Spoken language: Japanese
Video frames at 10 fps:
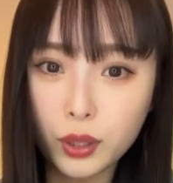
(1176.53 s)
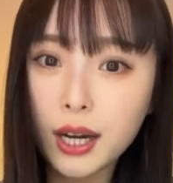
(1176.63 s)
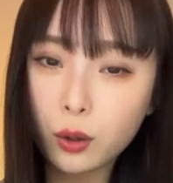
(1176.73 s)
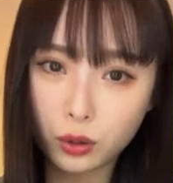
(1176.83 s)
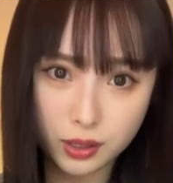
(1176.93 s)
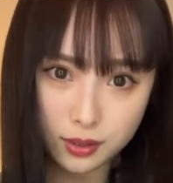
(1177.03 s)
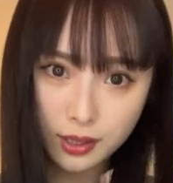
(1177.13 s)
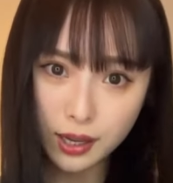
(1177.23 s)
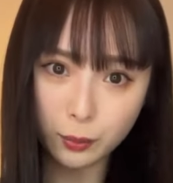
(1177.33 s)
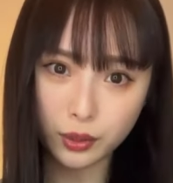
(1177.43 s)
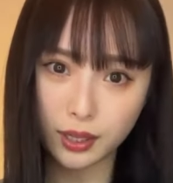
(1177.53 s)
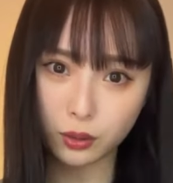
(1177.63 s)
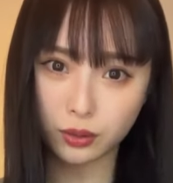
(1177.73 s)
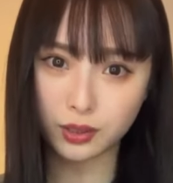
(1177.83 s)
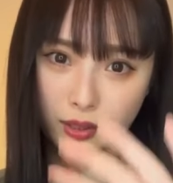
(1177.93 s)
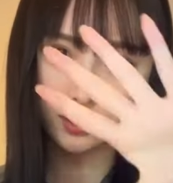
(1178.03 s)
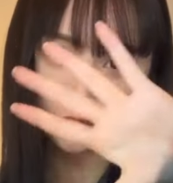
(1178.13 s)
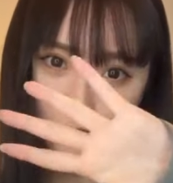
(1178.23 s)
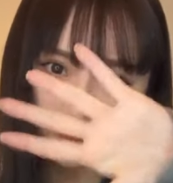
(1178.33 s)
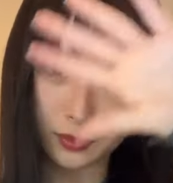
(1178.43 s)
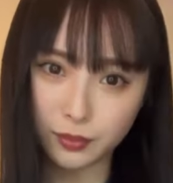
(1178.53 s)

無加工ですか無加工です